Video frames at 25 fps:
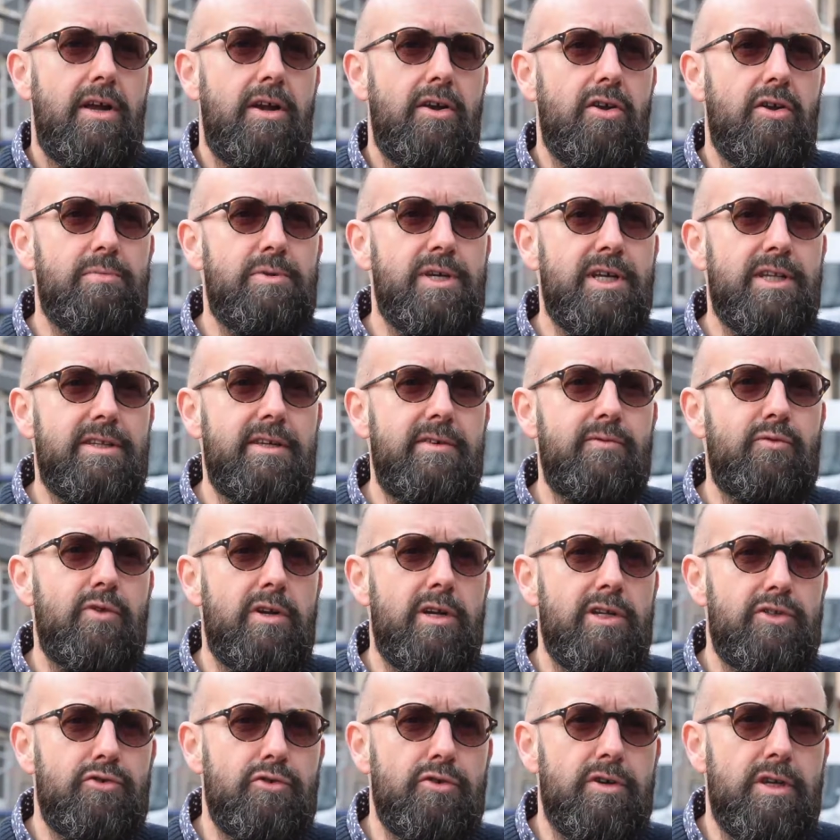L'objectif
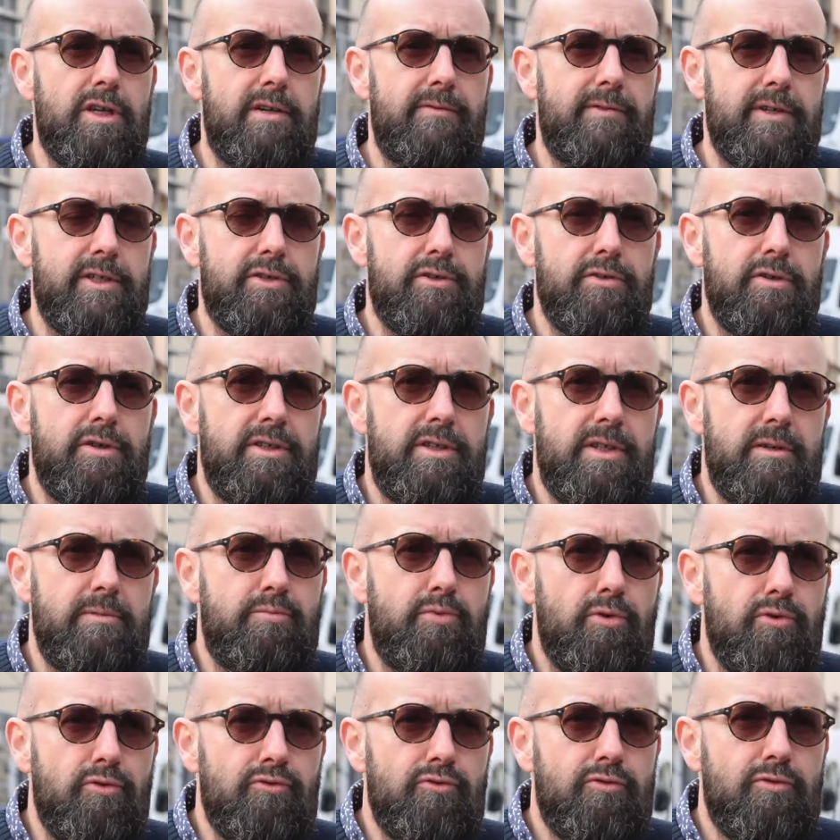de la surélévation était
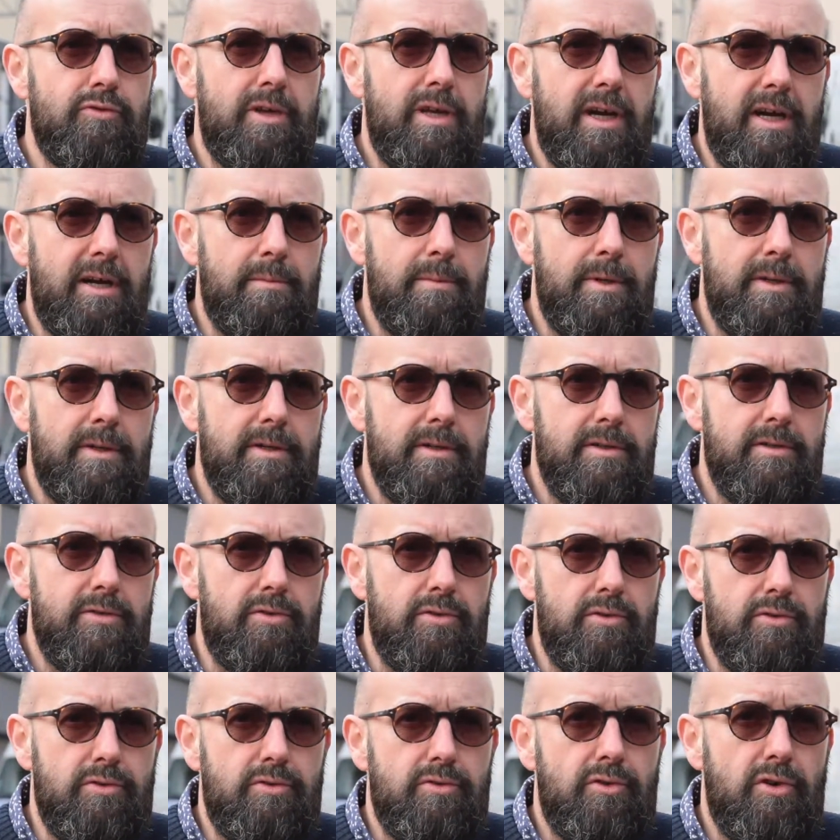pour nous clairement
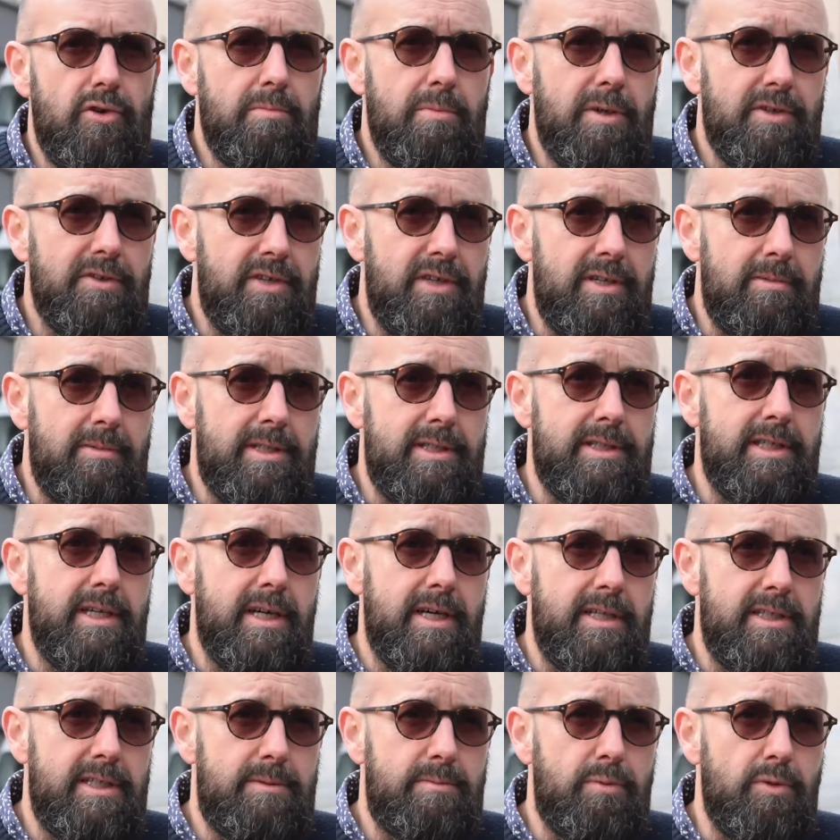euh, d'augmenter les mètres
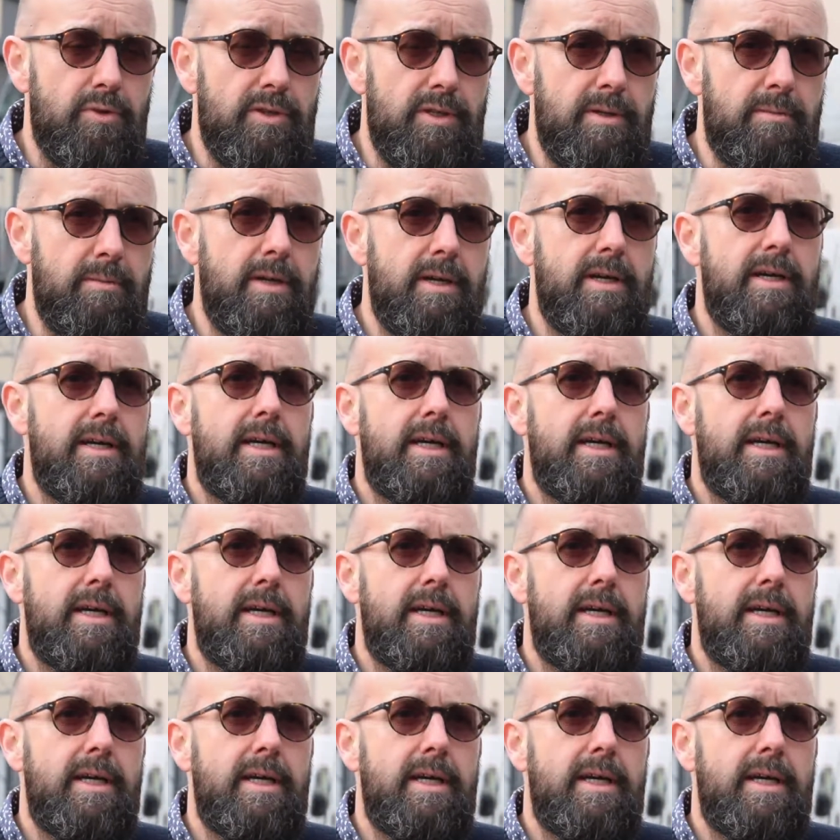carrés disponibles.